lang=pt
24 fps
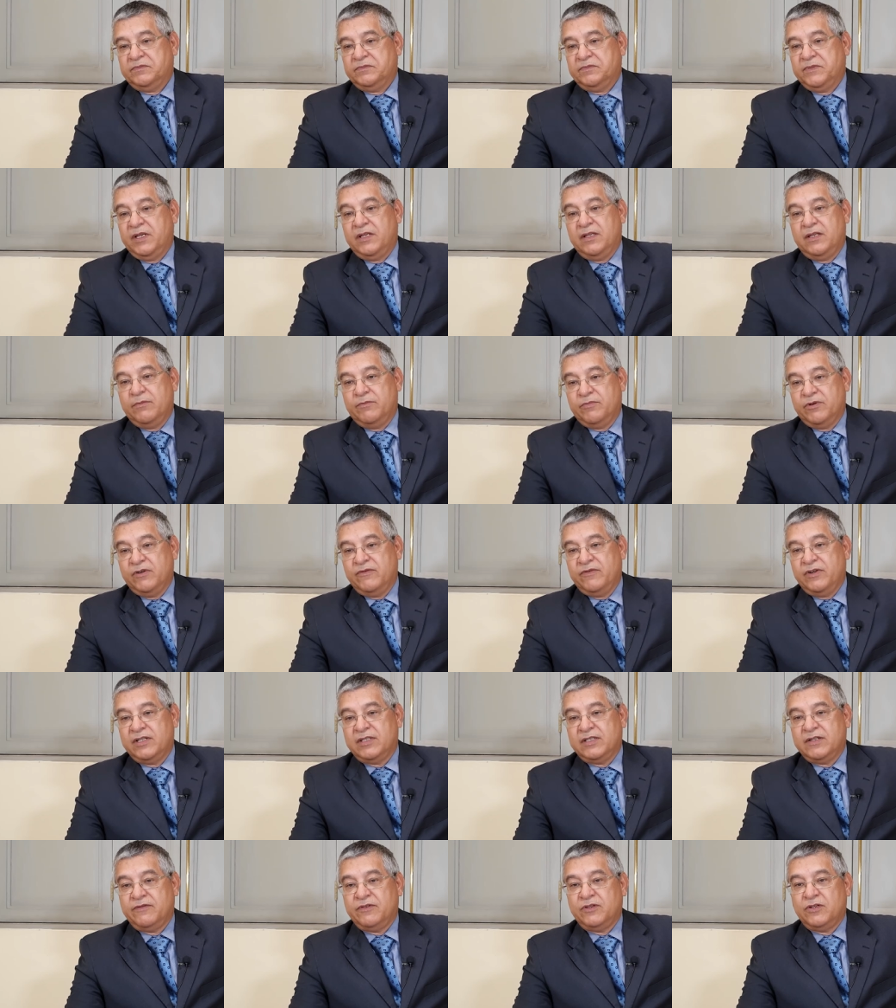que depois veio a
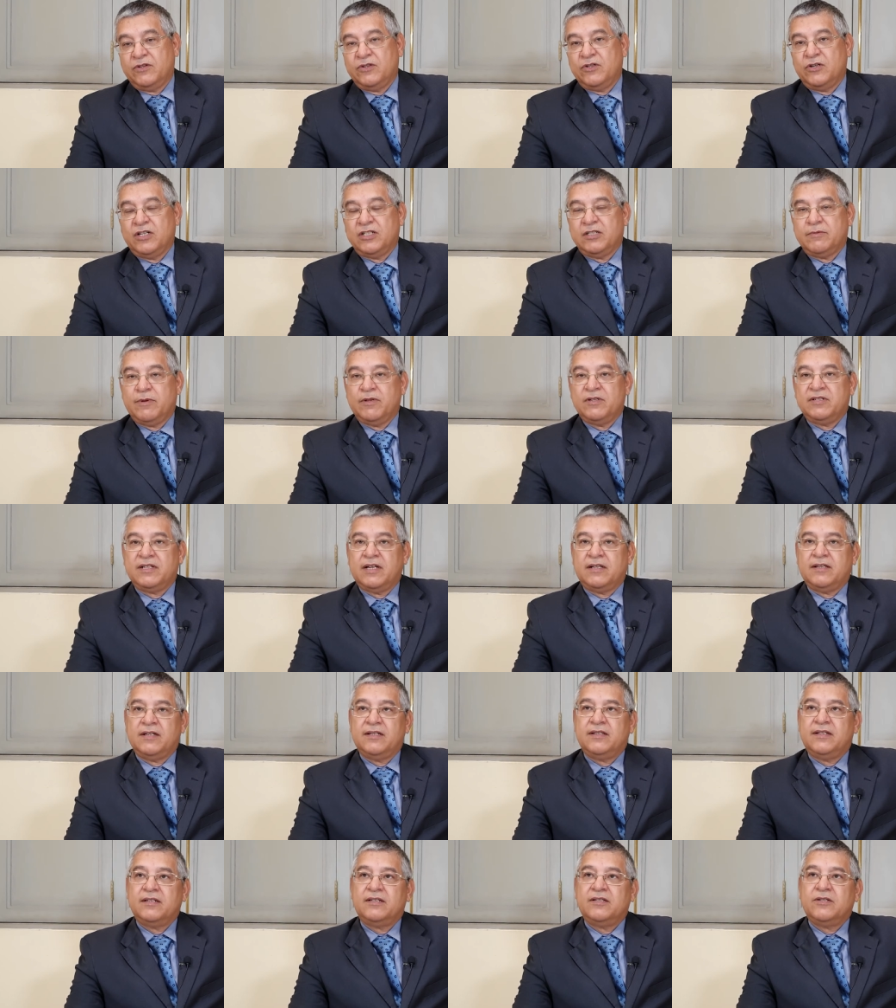ser vitoriosa pelos
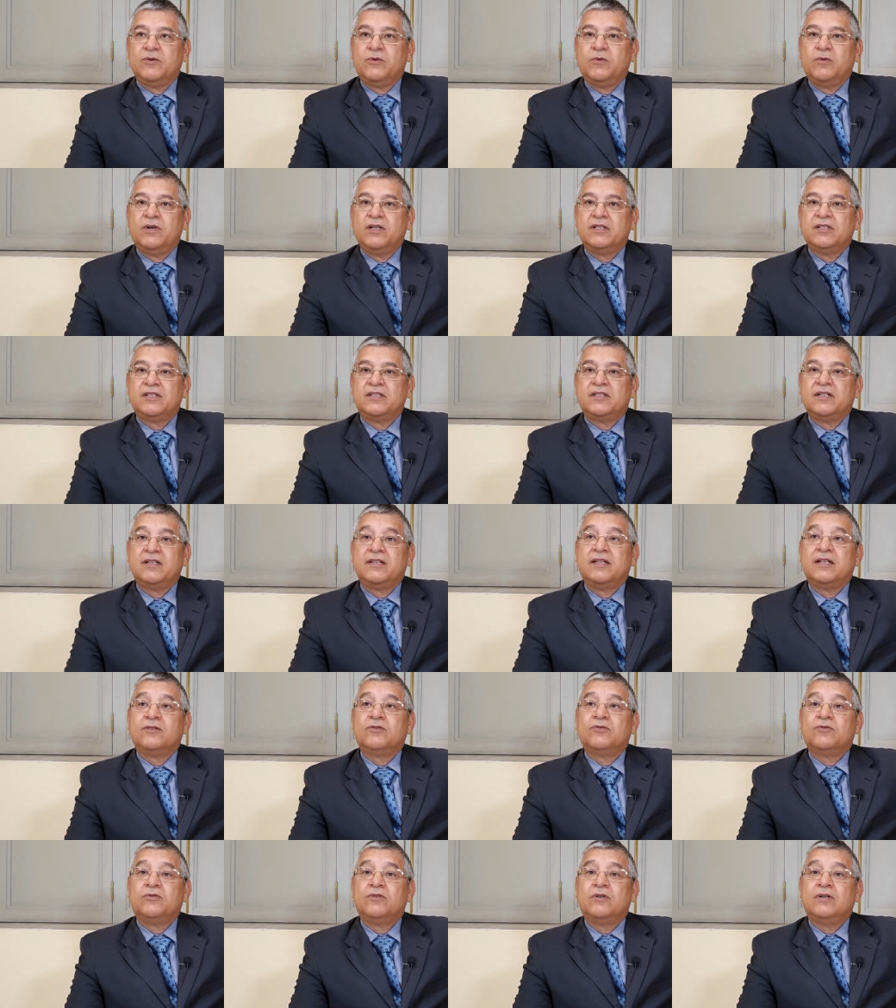75 anos, a gente
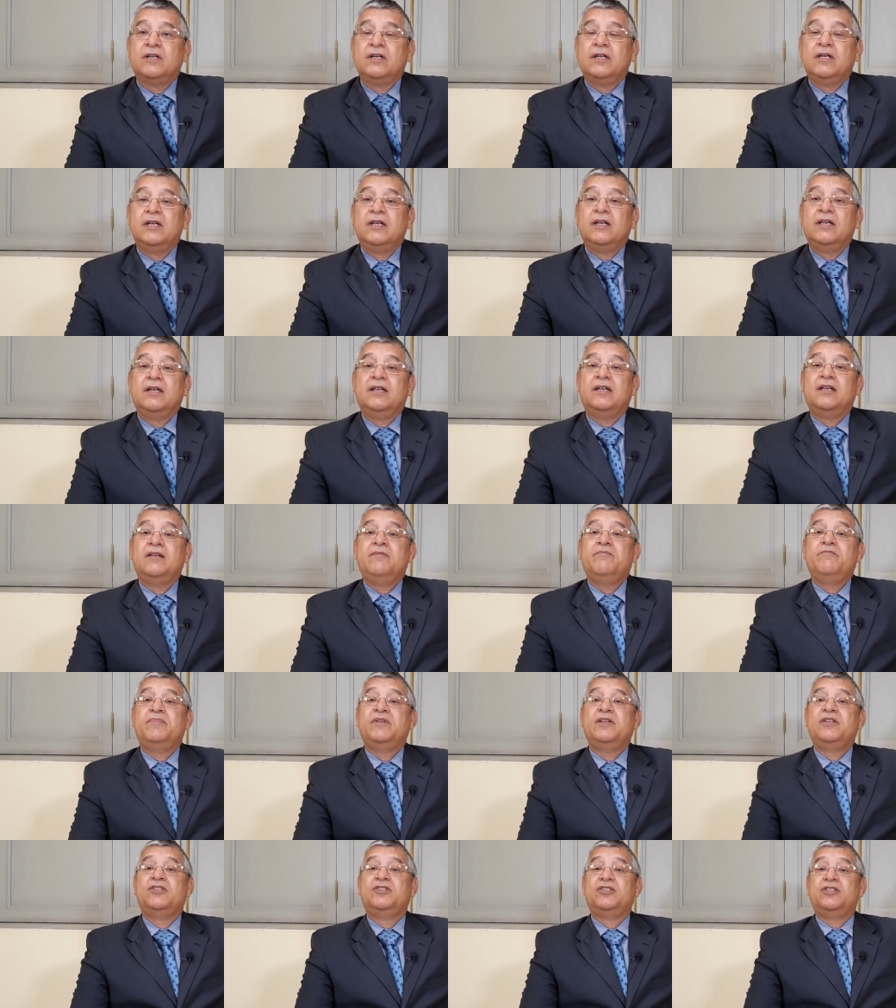tentou
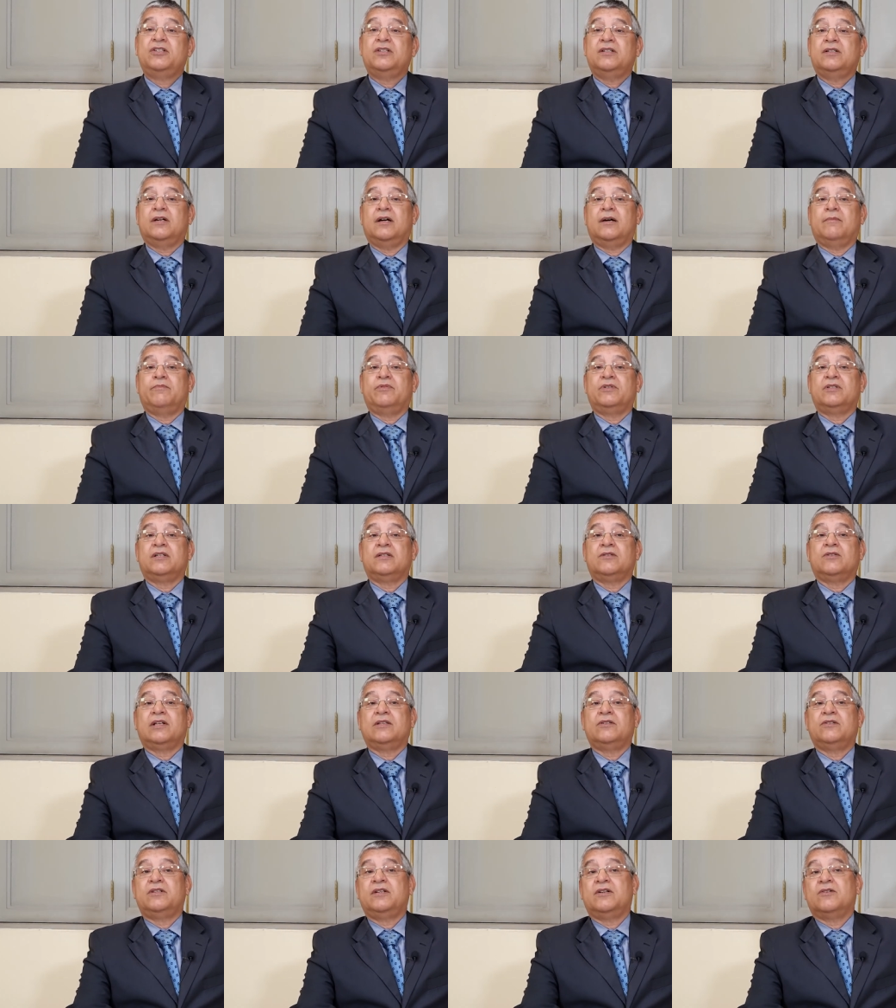impedir a
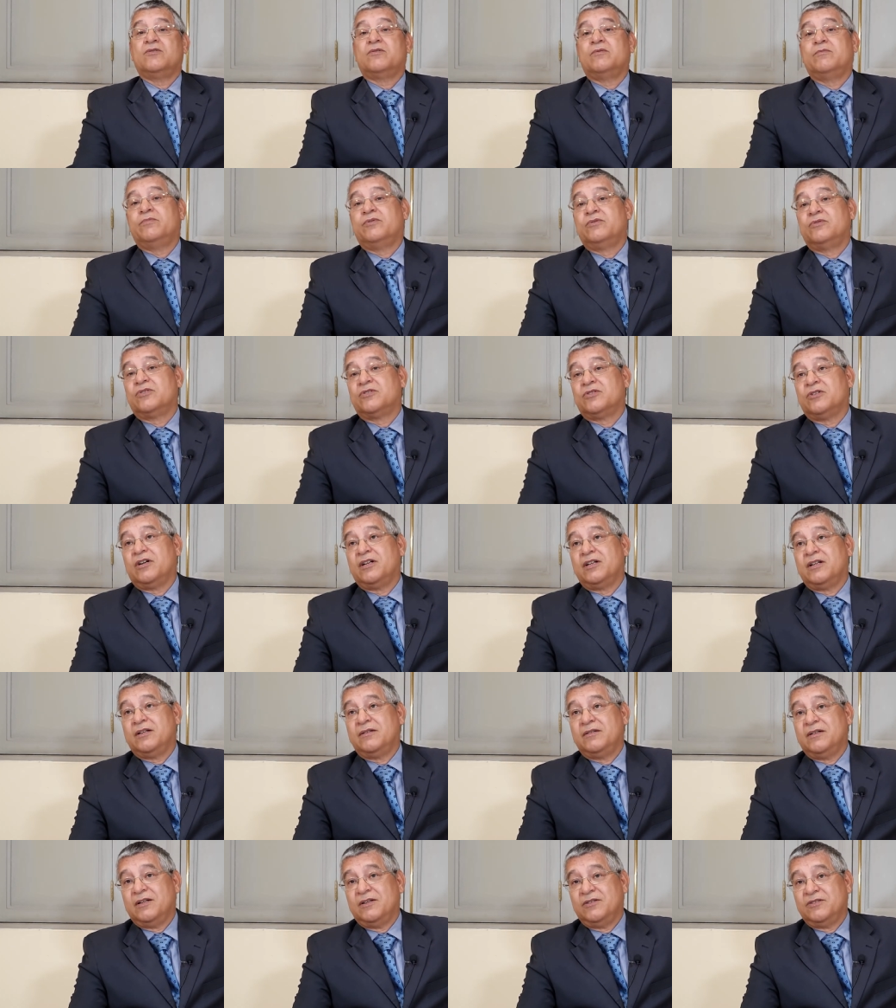aposentadoria
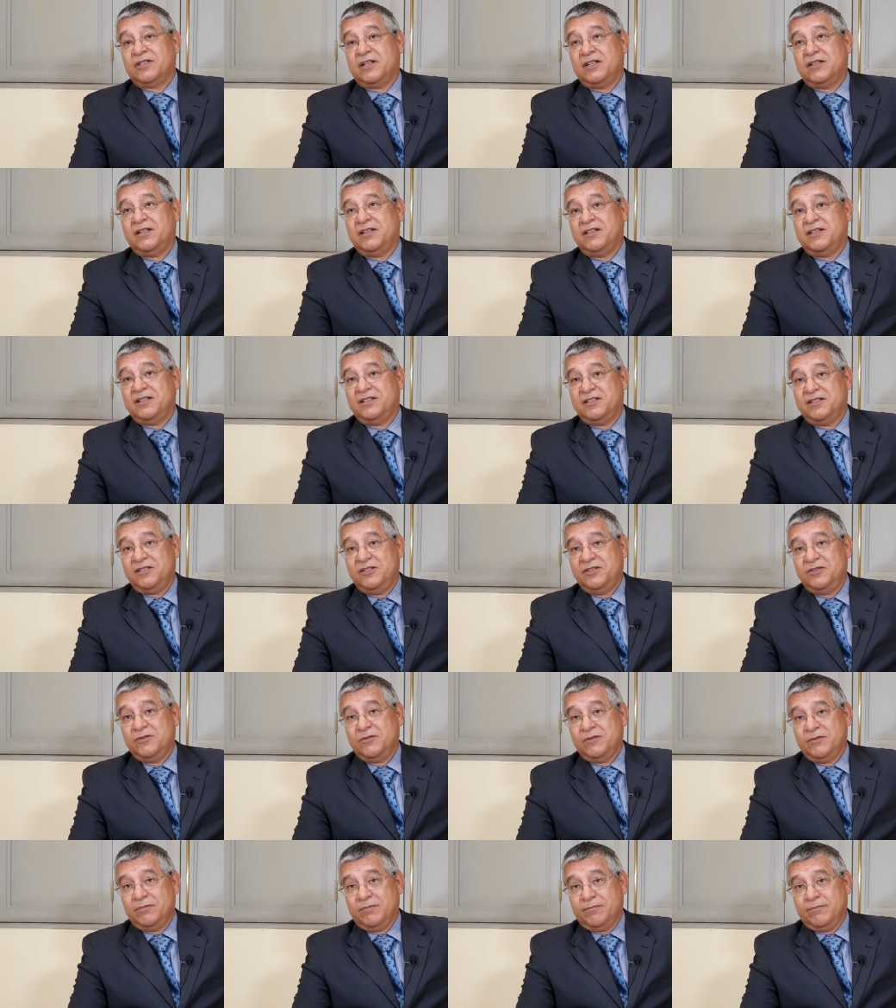compulsória aos
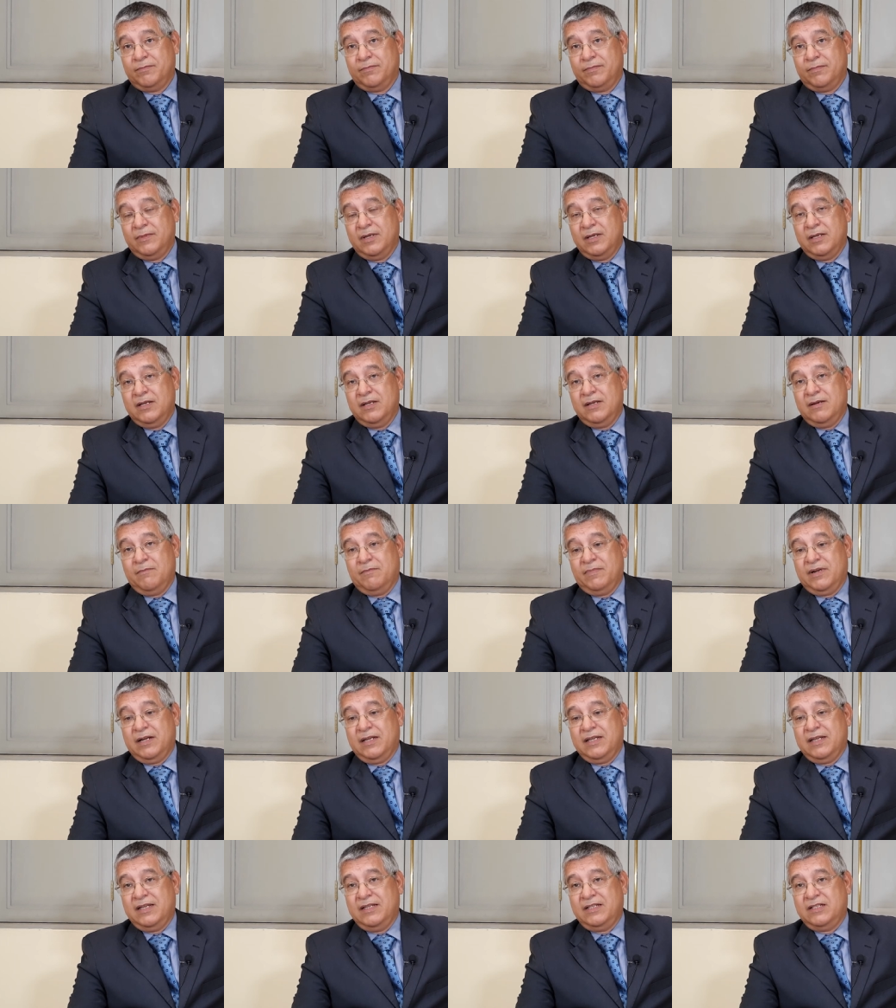75 para
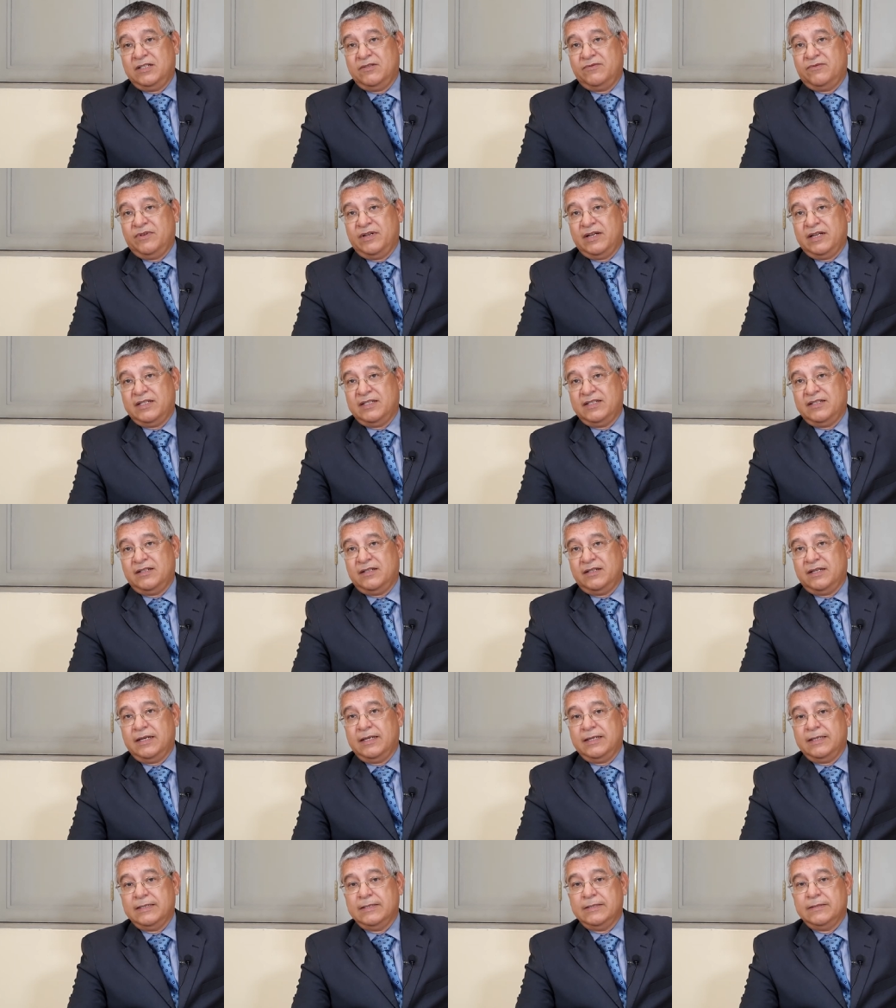que tivesse
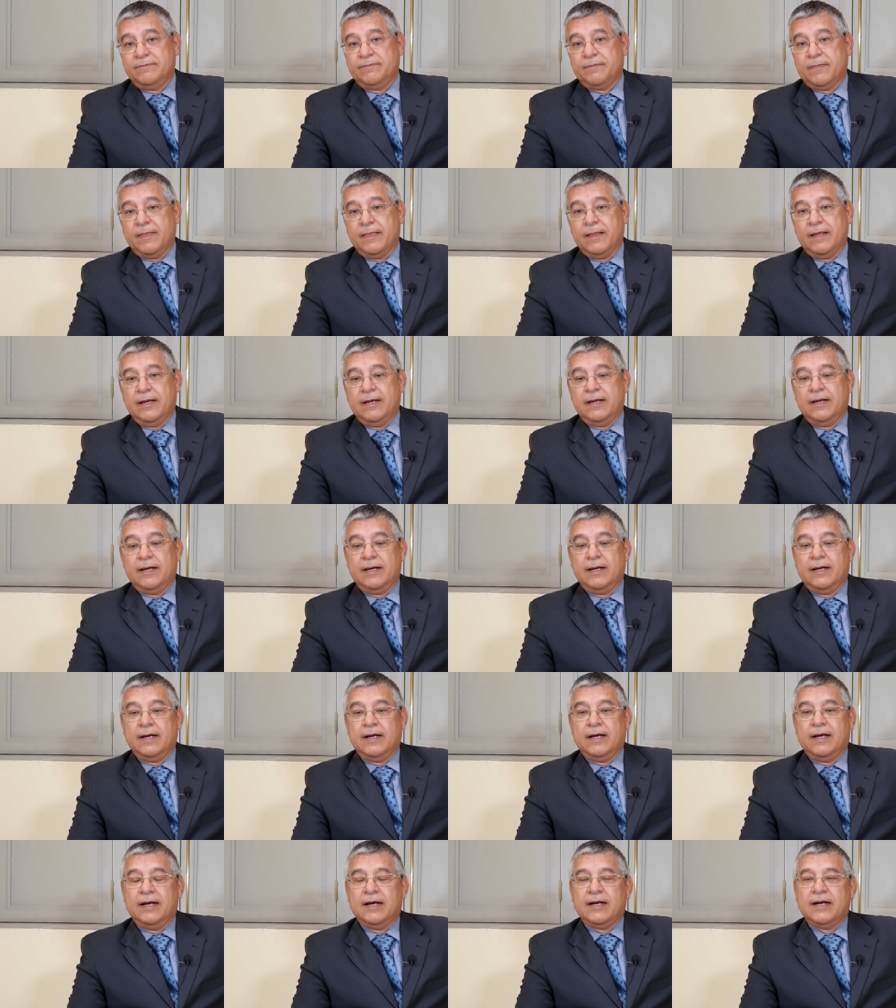a,
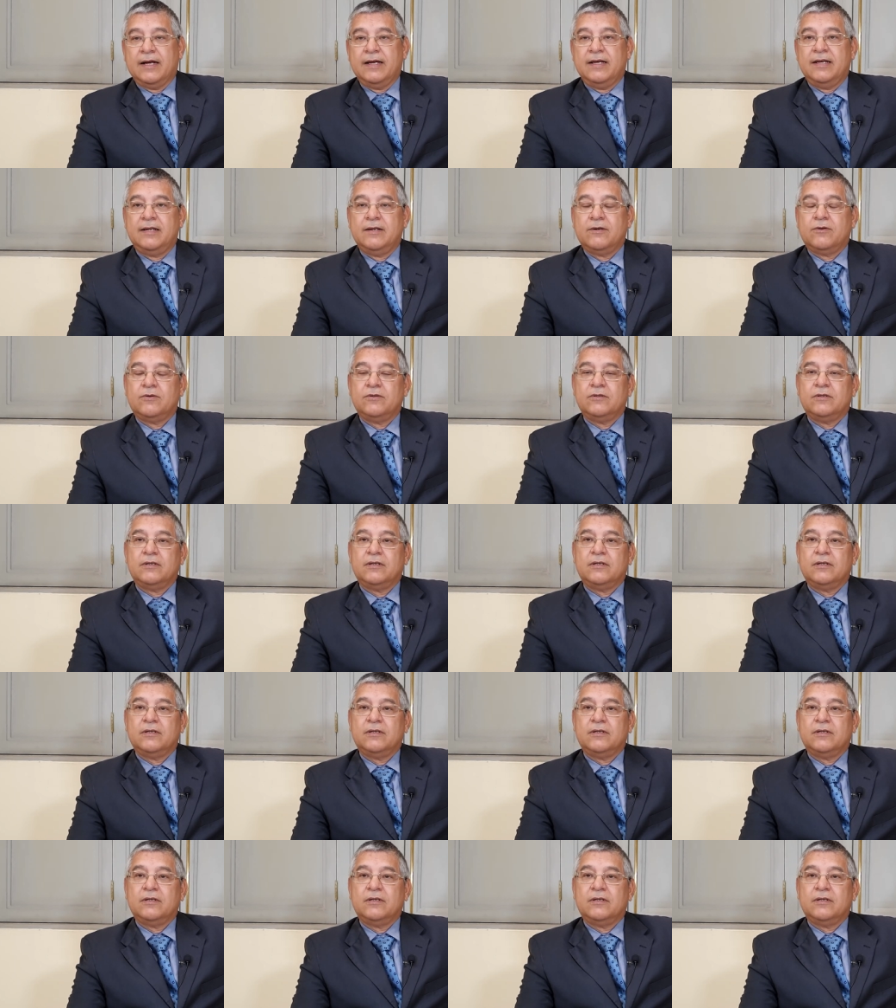a, a carreira co